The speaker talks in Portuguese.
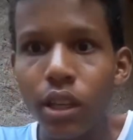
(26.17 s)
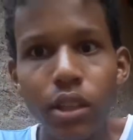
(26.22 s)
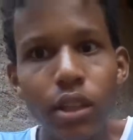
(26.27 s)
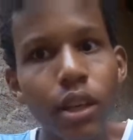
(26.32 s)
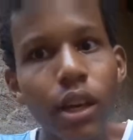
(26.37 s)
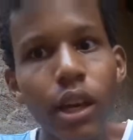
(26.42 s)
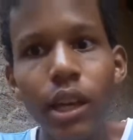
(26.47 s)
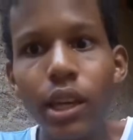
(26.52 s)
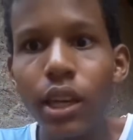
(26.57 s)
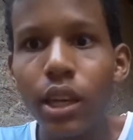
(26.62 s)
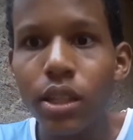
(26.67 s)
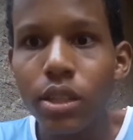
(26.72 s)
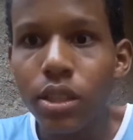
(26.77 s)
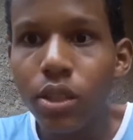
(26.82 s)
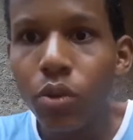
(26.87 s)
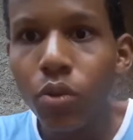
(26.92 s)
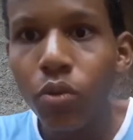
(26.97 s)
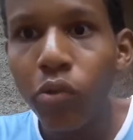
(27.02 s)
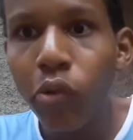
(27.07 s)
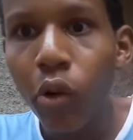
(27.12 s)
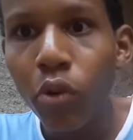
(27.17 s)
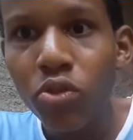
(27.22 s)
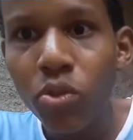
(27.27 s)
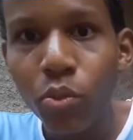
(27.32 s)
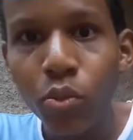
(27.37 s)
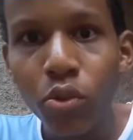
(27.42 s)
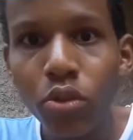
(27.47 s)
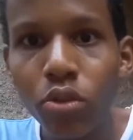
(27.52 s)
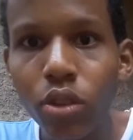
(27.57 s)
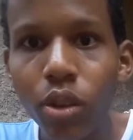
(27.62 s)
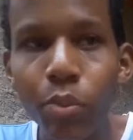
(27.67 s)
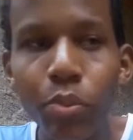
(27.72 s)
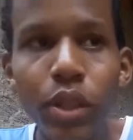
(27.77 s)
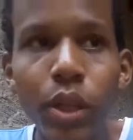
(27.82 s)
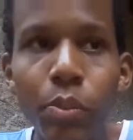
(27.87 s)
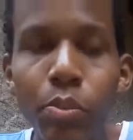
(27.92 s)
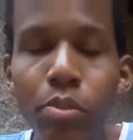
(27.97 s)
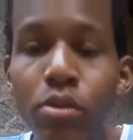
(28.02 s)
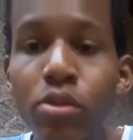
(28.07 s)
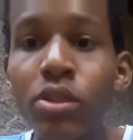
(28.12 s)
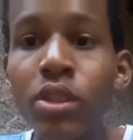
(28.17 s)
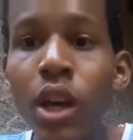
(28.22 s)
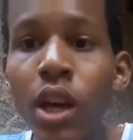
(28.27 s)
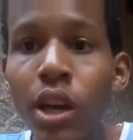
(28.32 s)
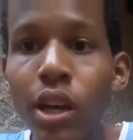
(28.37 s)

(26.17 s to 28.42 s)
e aí, assim, eu volto com muito tempo depois.